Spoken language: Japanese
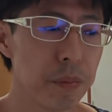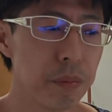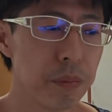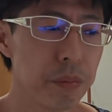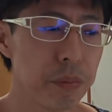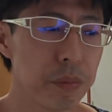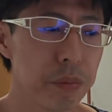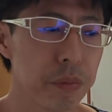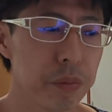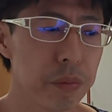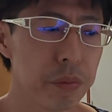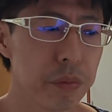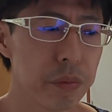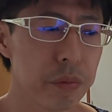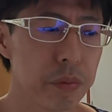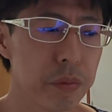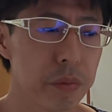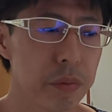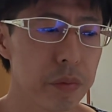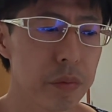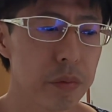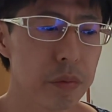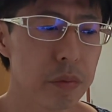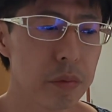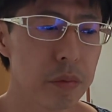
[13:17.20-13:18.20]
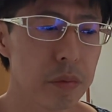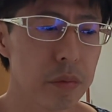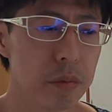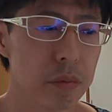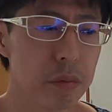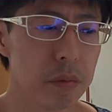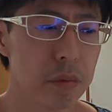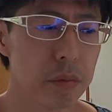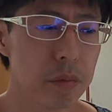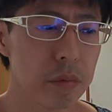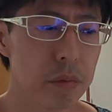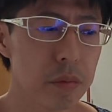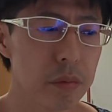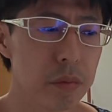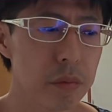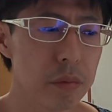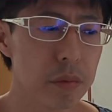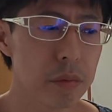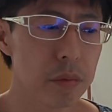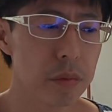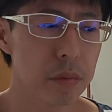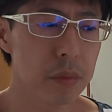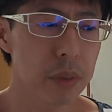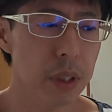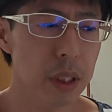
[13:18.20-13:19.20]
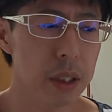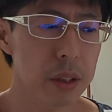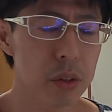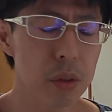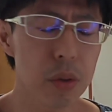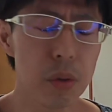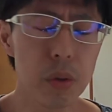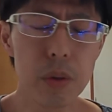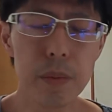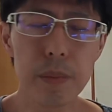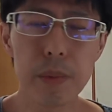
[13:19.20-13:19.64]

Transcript: うん、だからそう